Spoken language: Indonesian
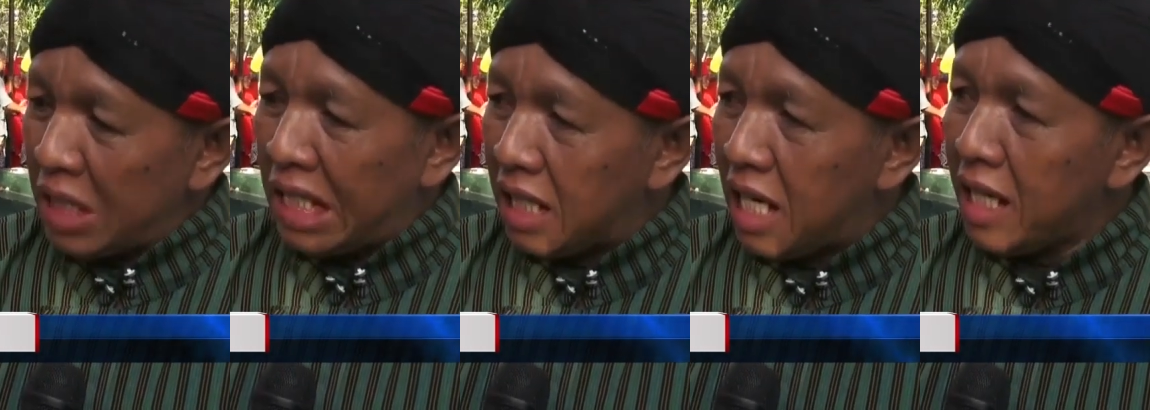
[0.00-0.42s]

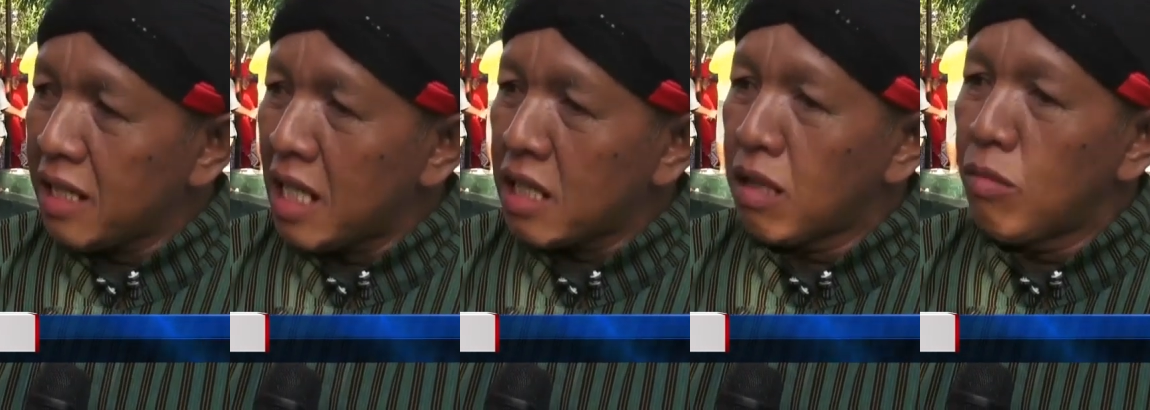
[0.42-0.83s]
Sehingga
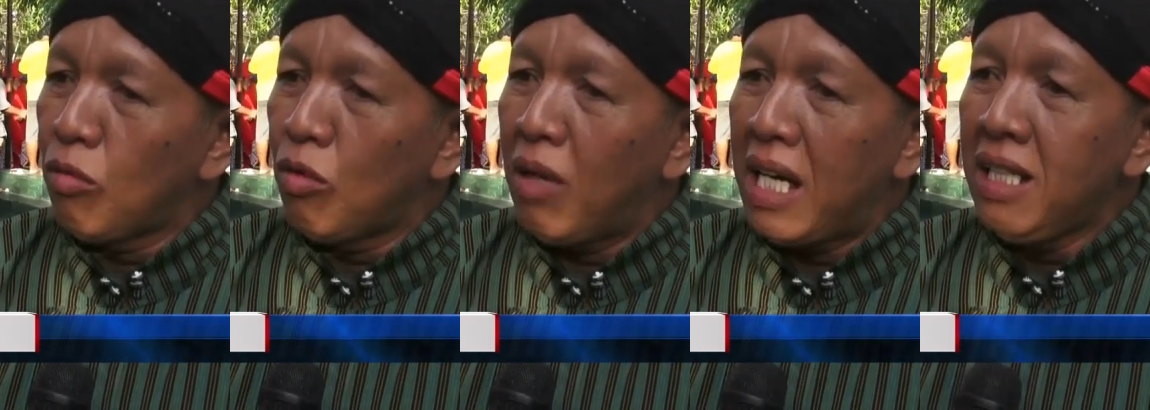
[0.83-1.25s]
kita
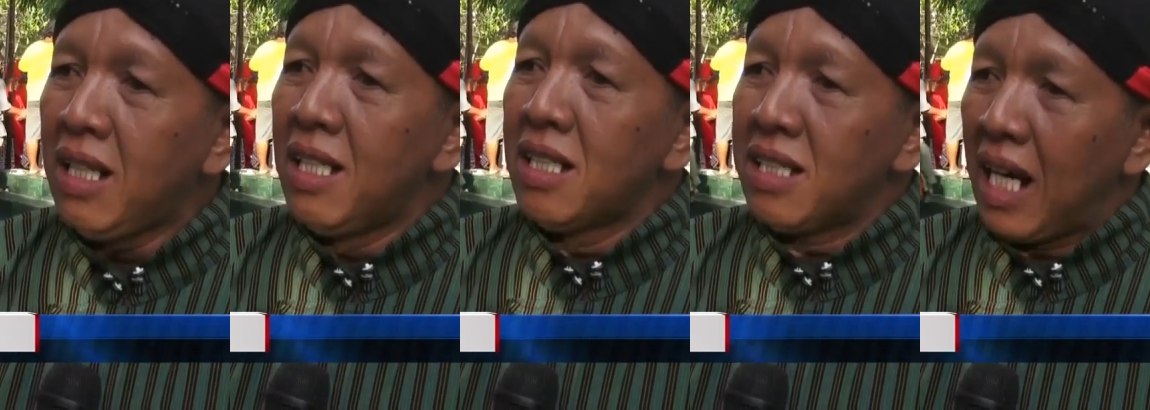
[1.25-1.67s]
semua
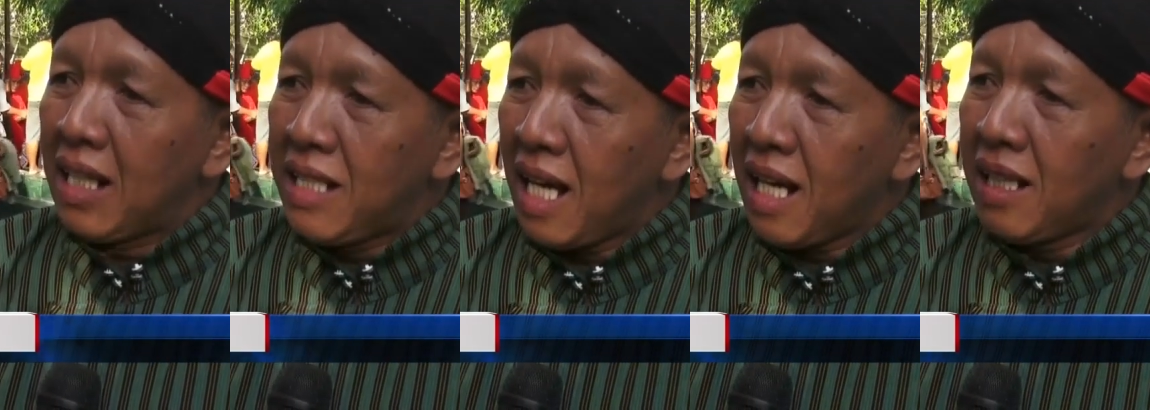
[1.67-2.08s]

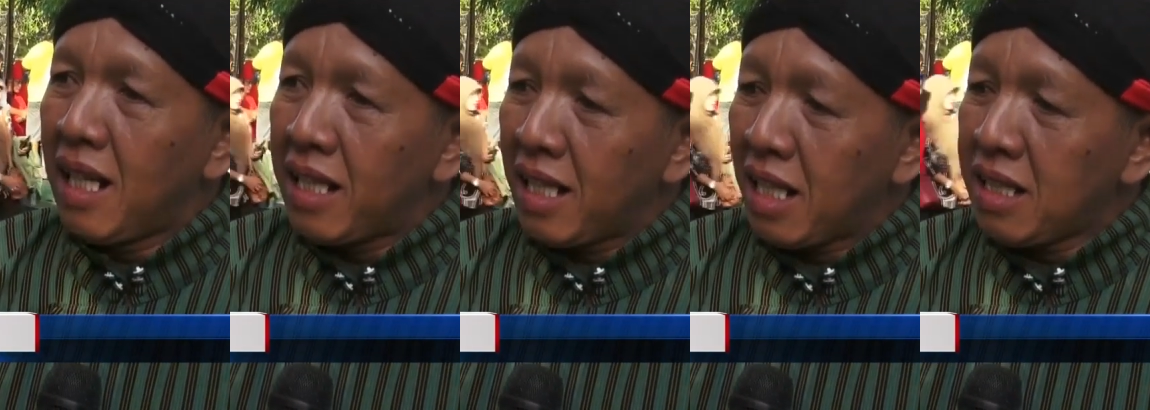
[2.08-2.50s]
sadar
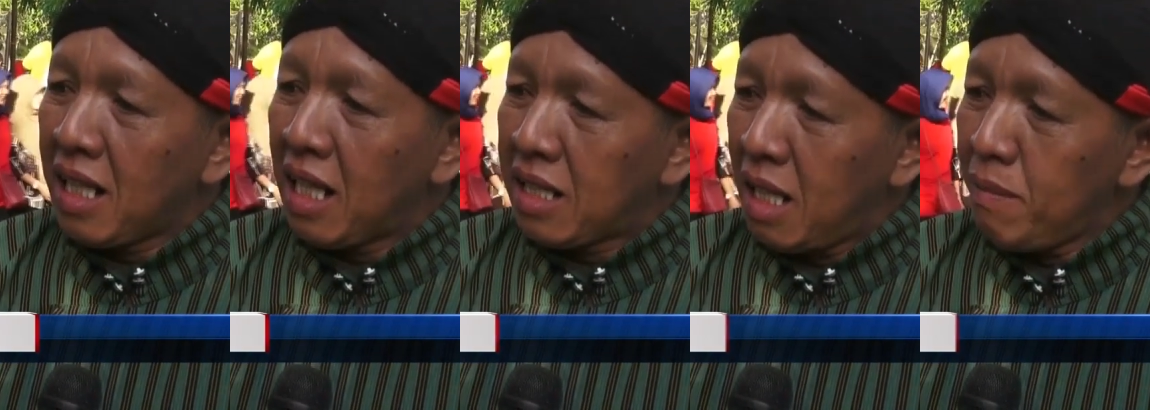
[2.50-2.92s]
dan ingat
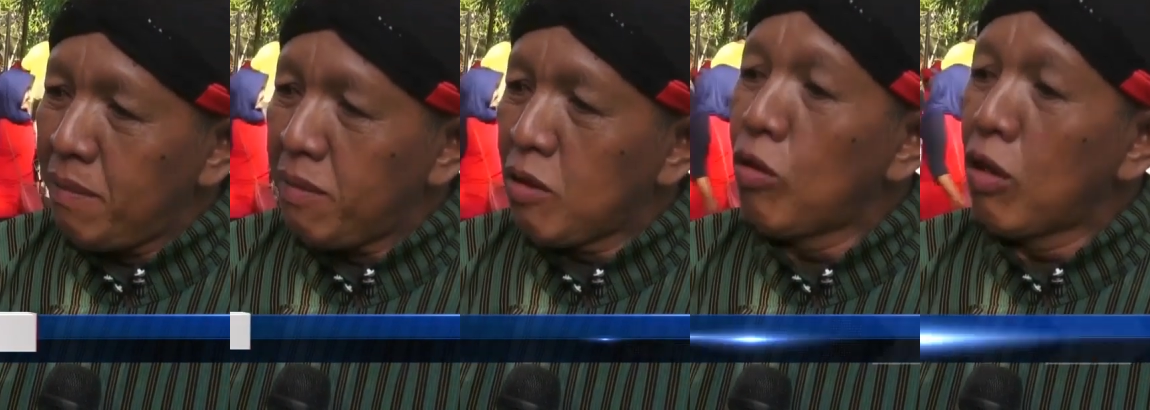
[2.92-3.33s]
terhadap
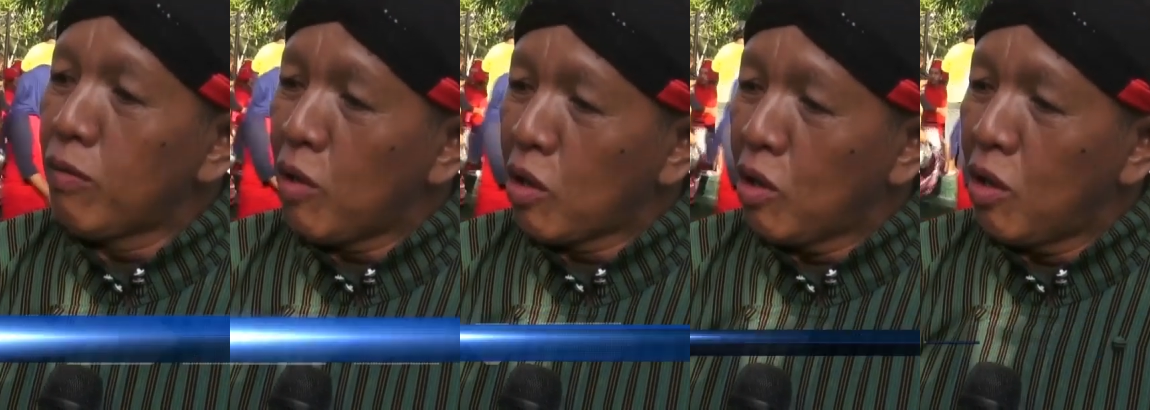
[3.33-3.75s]
Kulon
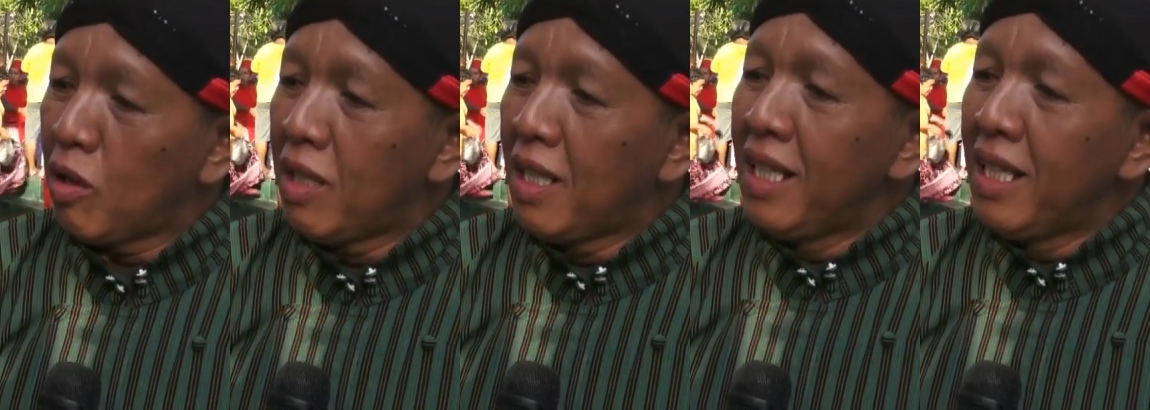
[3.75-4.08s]
Progo.